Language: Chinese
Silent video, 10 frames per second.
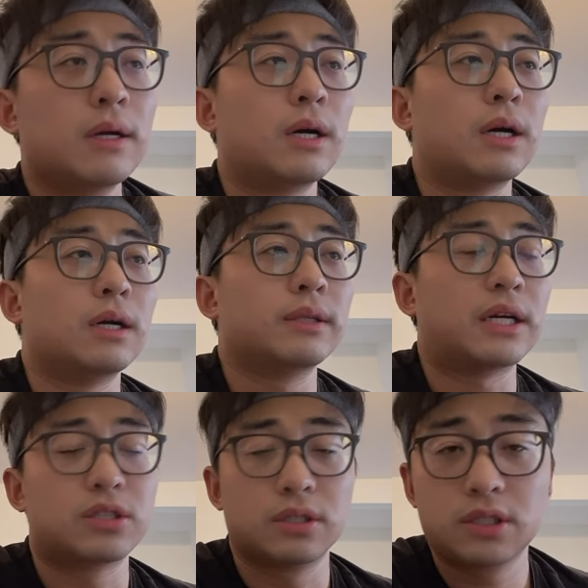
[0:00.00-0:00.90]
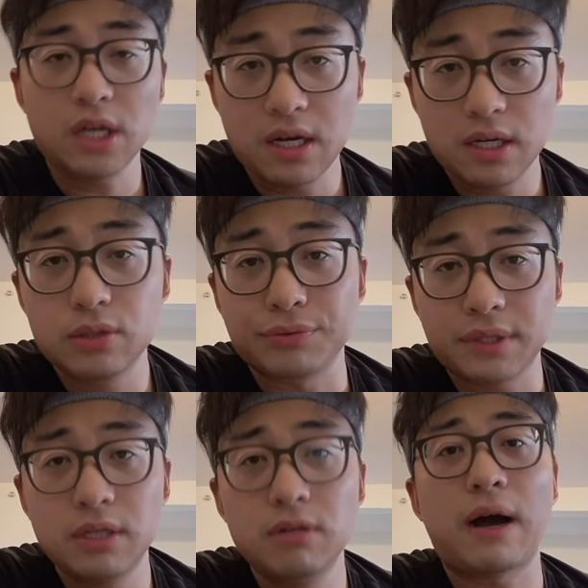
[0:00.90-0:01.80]
呃，但是这样一种
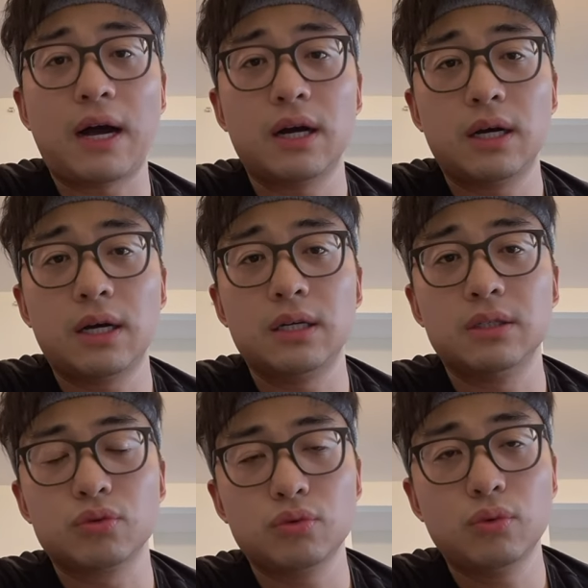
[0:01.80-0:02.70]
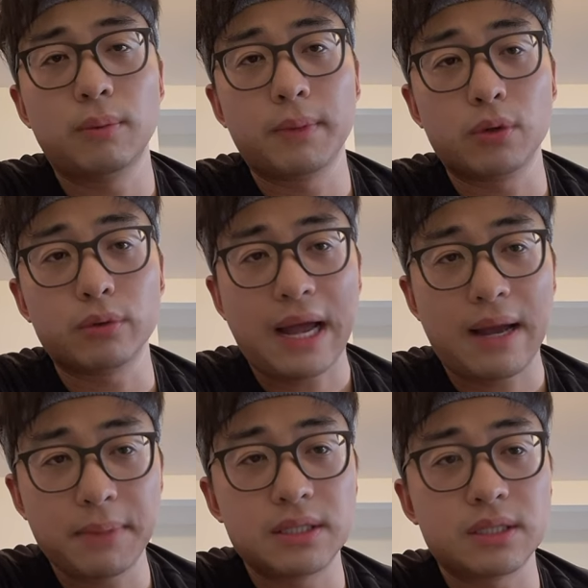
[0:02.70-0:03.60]
踢法，呃，如果没有
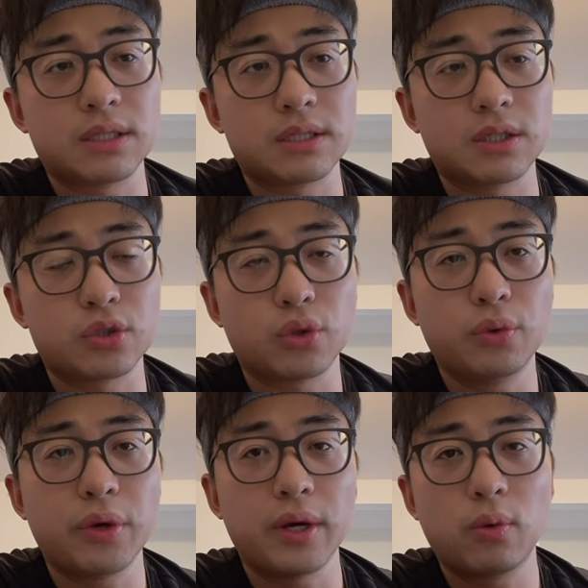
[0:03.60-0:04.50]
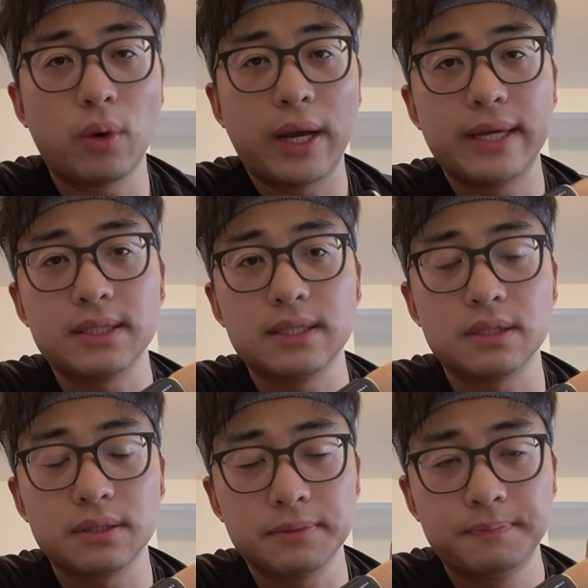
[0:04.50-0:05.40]
大面积的这个球员过来进
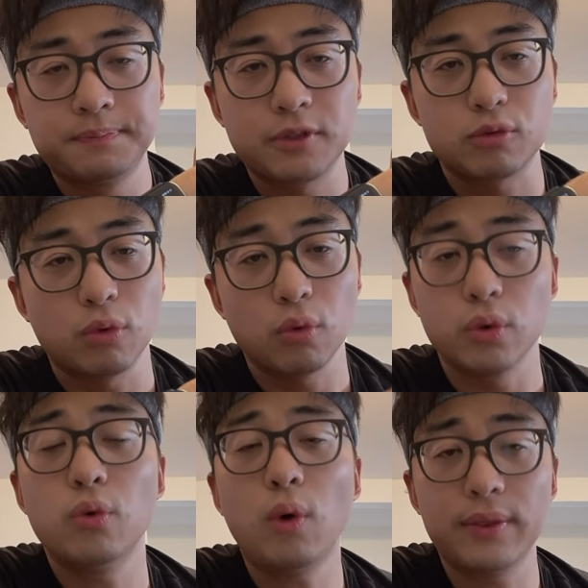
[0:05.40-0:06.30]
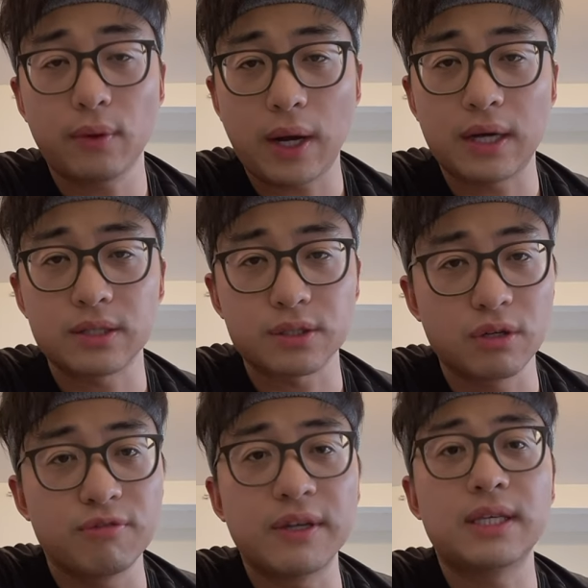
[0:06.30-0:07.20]
行这种轮换的话，是
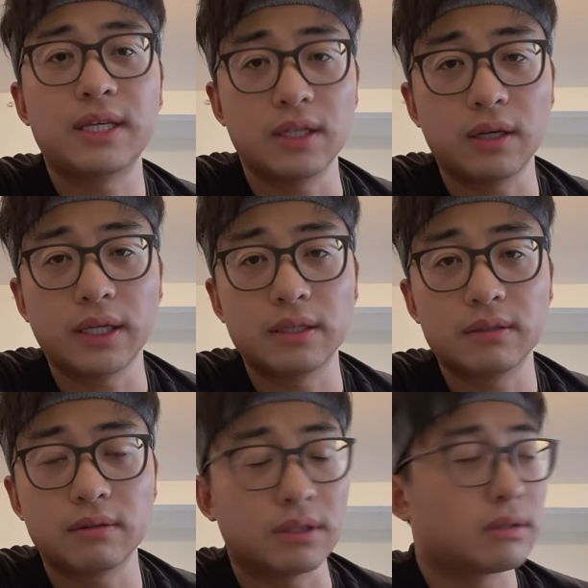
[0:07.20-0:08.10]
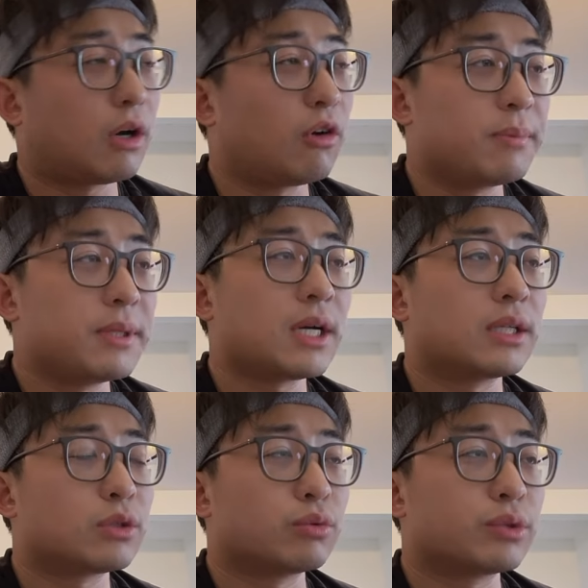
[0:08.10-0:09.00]
很费体能的啊。高位逼
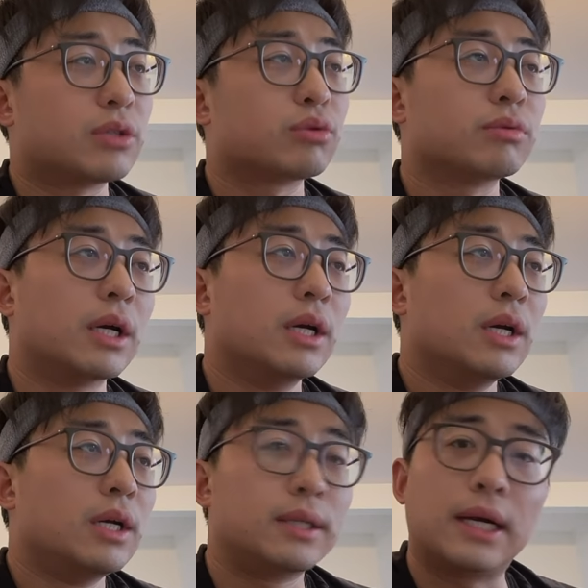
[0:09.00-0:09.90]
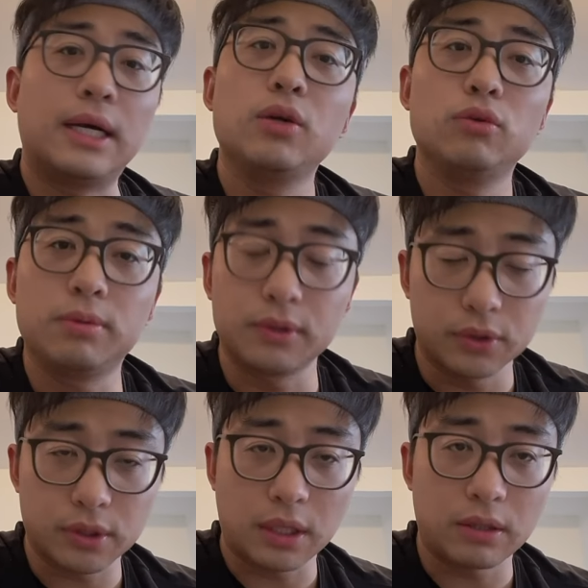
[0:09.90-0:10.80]
抢这种战术呢，你看利物浦
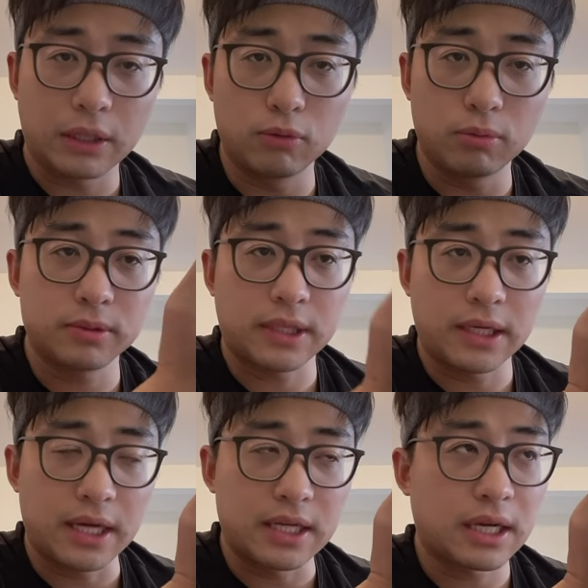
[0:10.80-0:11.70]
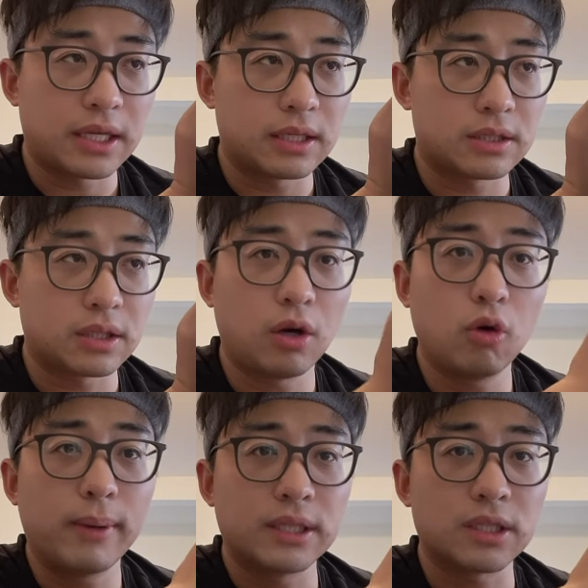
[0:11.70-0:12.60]
就知道了。利物浦在联赛的这个
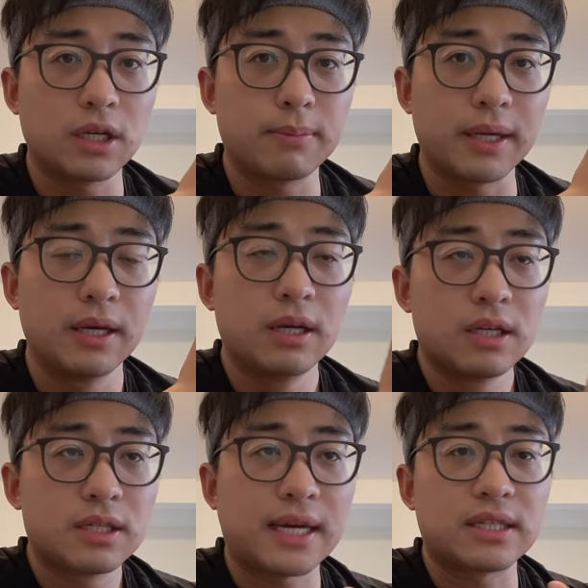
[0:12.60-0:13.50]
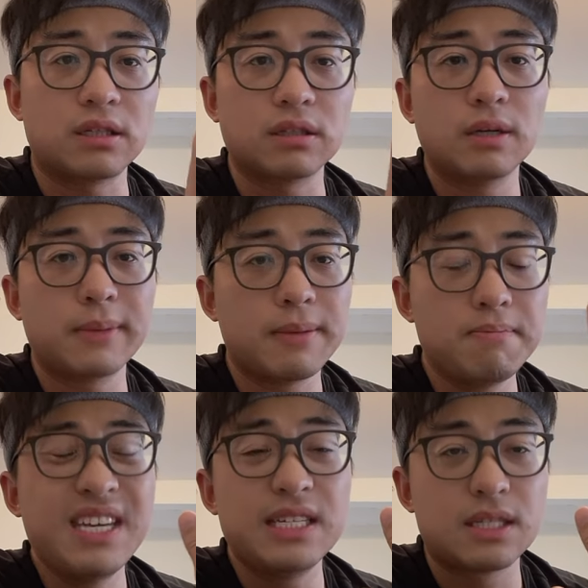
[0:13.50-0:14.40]
后半程里面，赛程特别
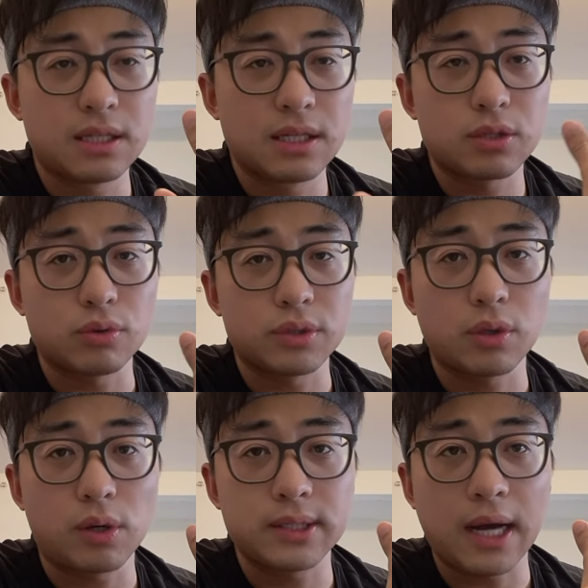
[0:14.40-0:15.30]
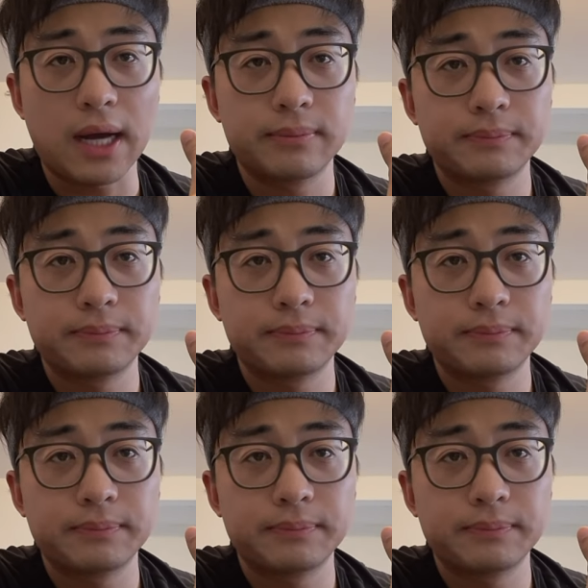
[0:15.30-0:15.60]
密集的这种情况下，